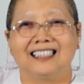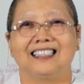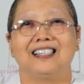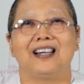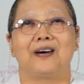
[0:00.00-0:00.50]

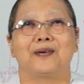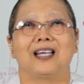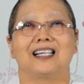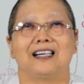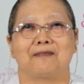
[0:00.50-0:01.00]
ที่เรา
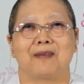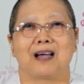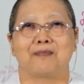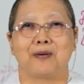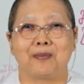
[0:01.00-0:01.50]
ได้เกิดมา
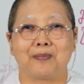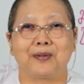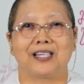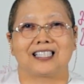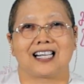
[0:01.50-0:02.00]
พบพระพุ
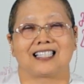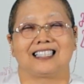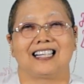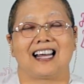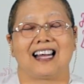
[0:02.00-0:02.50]
ทธศาส
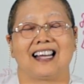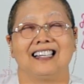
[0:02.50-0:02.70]
นา